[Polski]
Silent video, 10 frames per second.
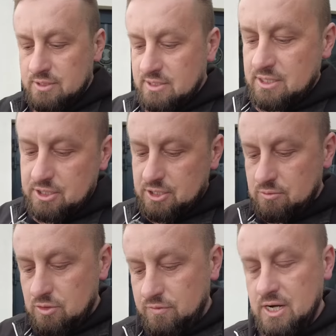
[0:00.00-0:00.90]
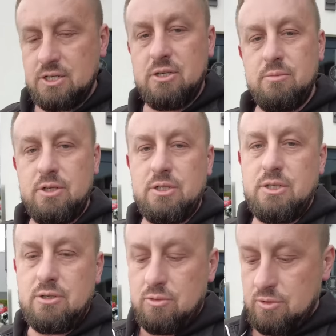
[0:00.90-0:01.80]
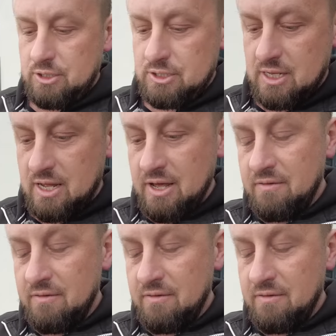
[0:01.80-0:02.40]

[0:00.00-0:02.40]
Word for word: Zdarza się to w każdym silniku diesla,